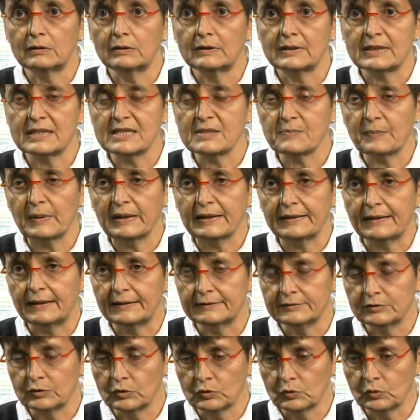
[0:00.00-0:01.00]

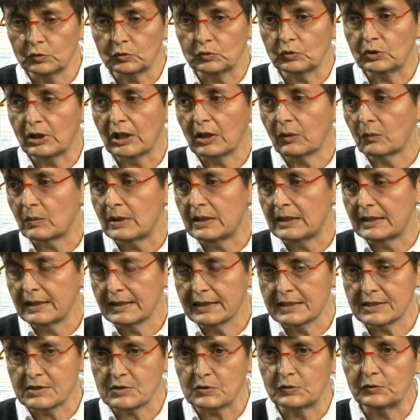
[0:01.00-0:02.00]
rispettando tutte
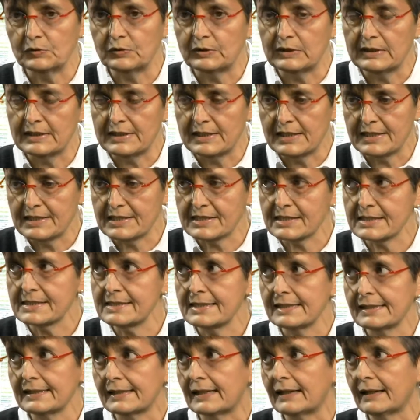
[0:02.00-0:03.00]
quelle che sono le
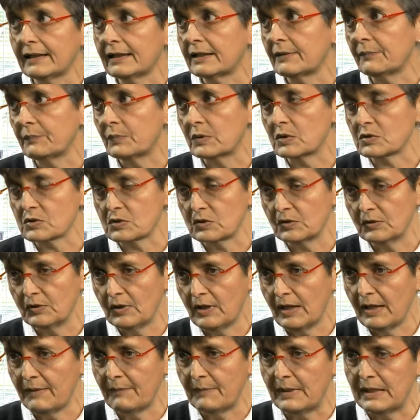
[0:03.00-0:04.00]
necessità che
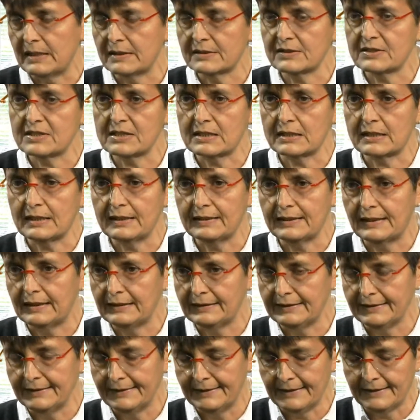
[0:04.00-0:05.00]
possono emergere
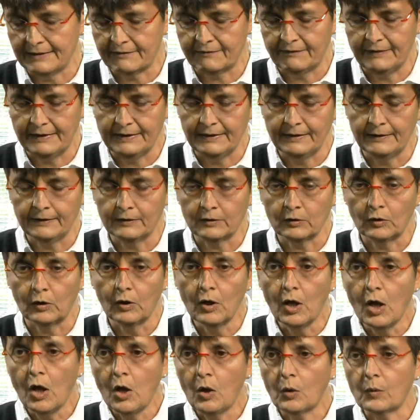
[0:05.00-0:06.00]

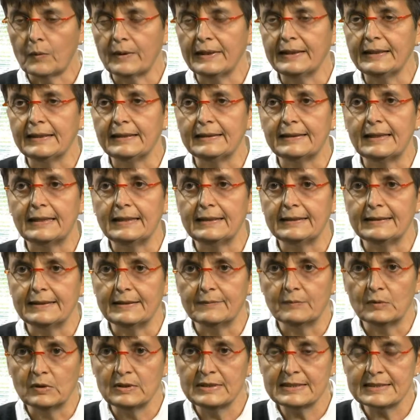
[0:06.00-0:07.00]
dall'intervento, quindi dalle
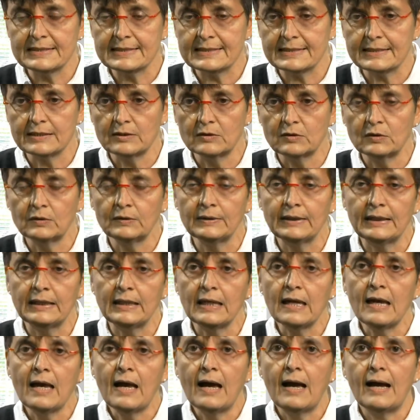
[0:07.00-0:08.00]

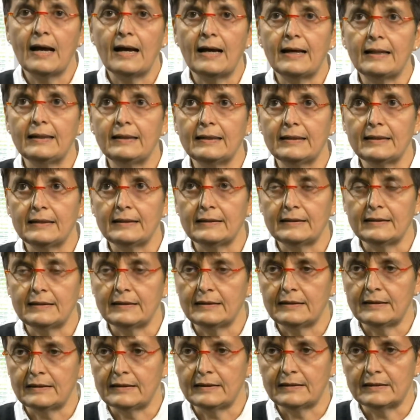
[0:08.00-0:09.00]
demolizioni
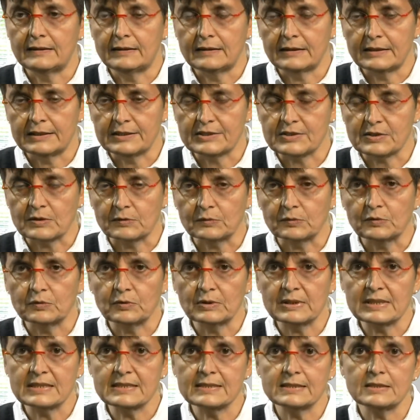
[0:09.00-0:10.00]
alle eh,
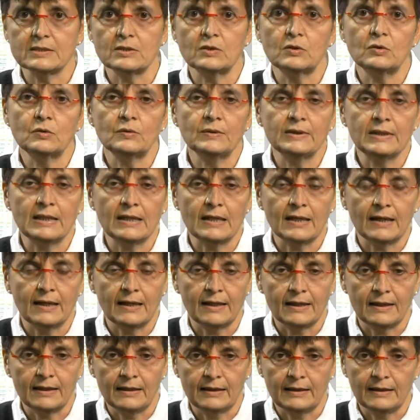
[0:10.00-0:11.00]
ristrutturazioni,
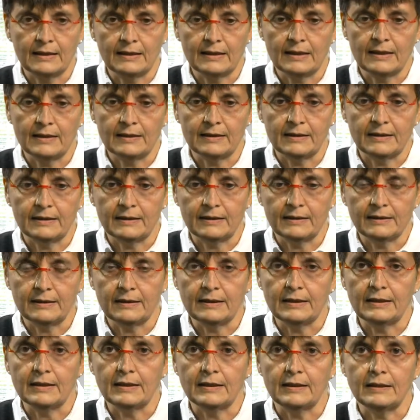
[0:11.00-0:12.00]
agli
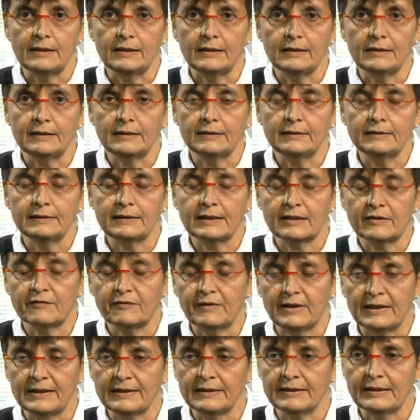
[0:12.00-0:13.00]
eh,
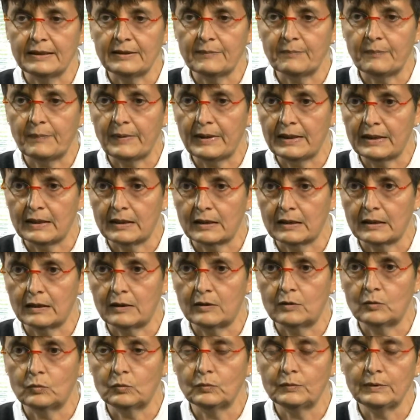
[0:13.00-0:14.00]
interventi
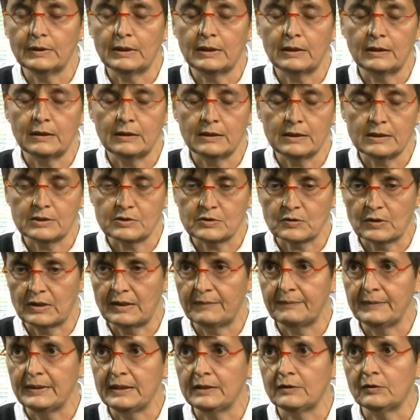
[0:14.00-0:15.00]
per un
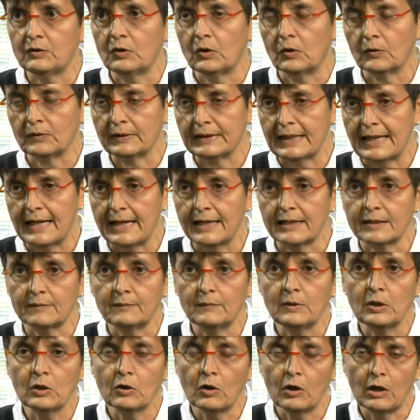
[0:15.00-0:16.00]
isolamento
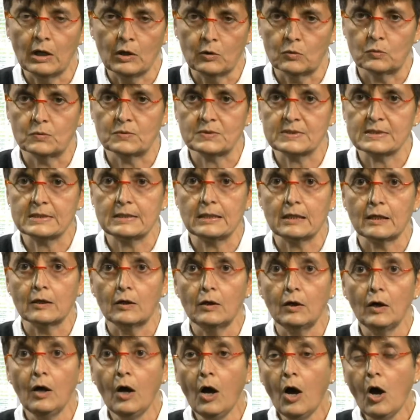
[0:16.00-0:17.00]
termico,
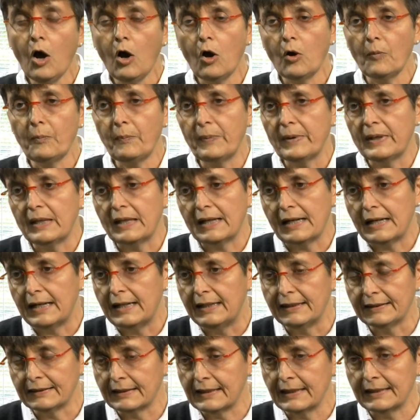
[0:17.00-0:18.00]
acustico o per
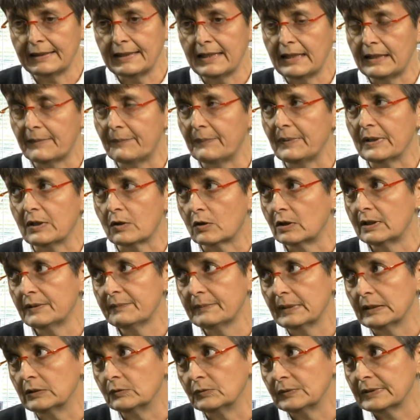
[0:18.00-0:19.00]
anche delle
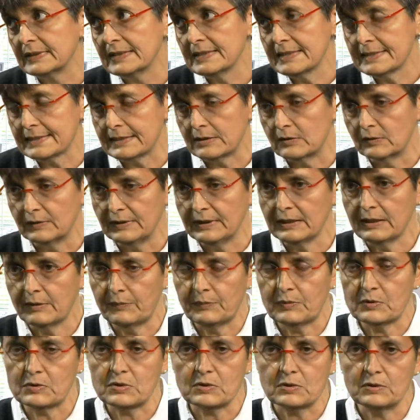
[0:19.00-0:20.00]
piccole manutenzioni
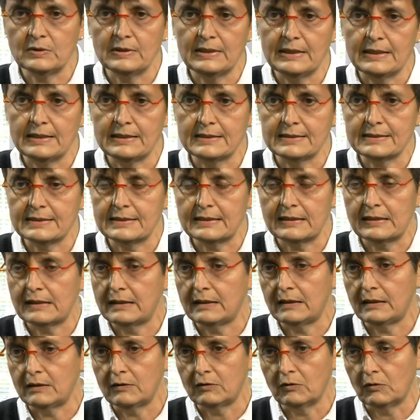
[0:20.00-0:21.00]
che possono
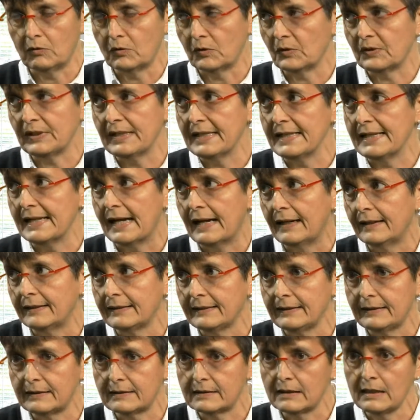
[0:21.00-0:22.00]
essere
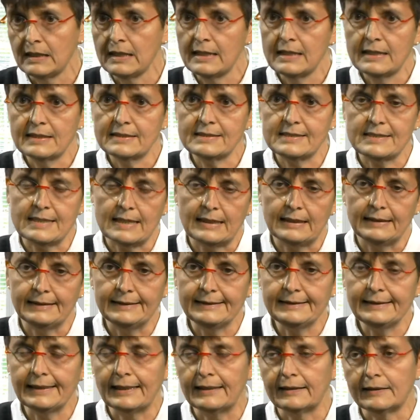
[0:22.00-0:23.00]
ordinarie sia
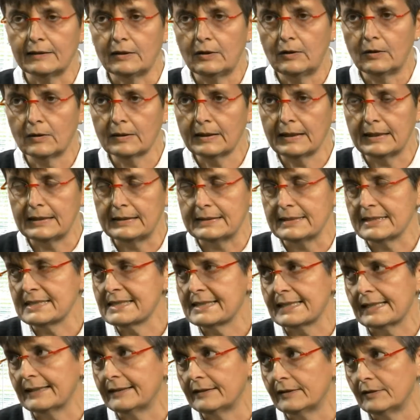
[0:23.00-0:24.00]
all'interno che
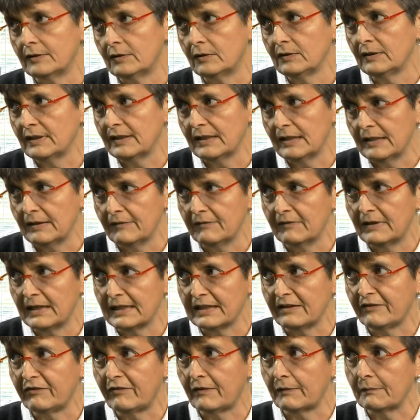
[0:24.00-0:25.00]
all'esterno dei
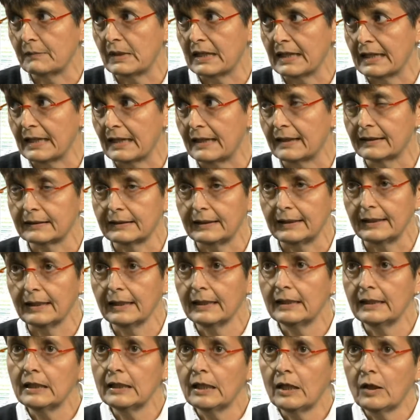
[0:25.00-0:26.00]
vari fabbricati.
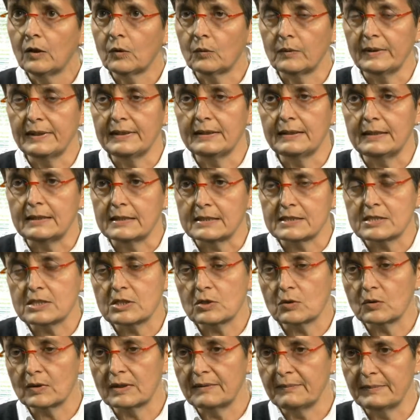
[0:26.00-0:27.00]
Quindi
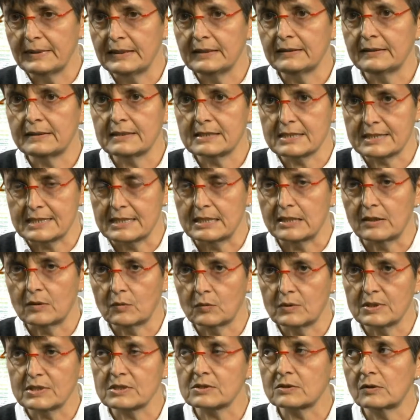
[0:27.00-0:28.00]
sicuramente sì,
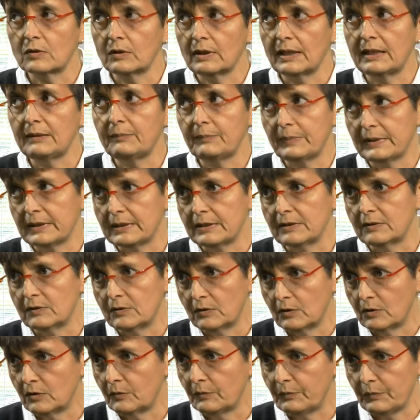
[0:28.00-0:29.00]
questo è il
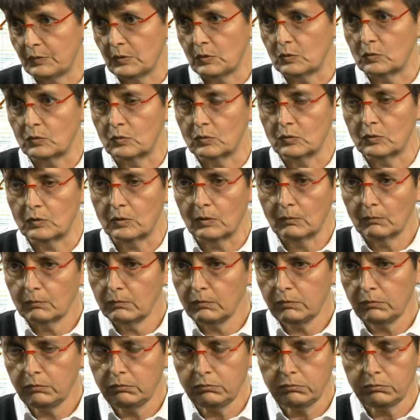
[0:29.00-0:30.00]
periodo più
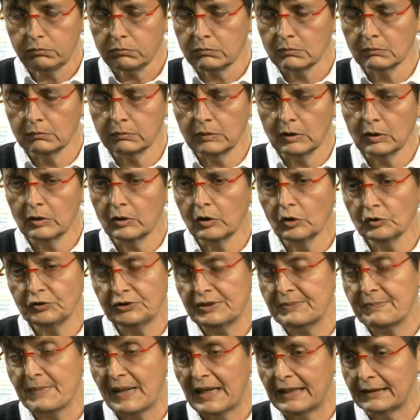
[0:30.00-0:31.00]

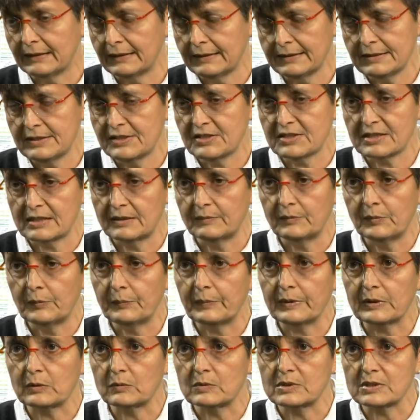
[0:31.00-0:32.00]
ottimale
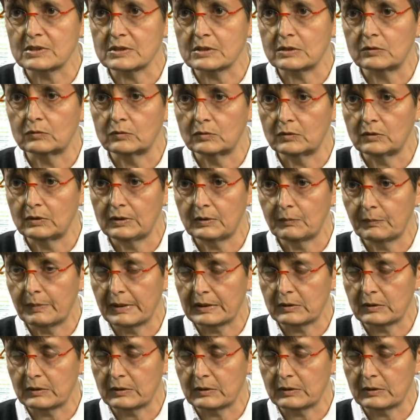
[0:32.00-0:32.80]
diciamo, per, questo, per,